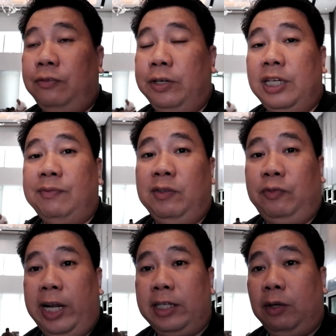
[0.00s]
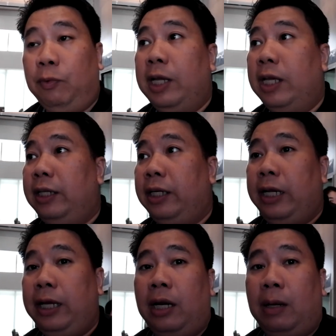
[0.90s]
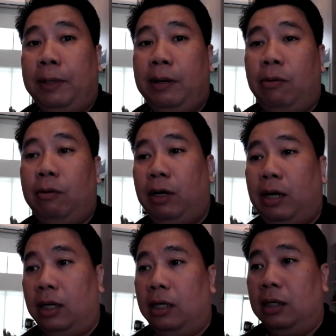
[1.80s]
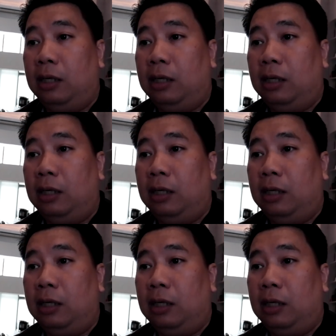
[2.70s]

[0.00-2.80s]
For example, for XT100, nahihirapan akong uh,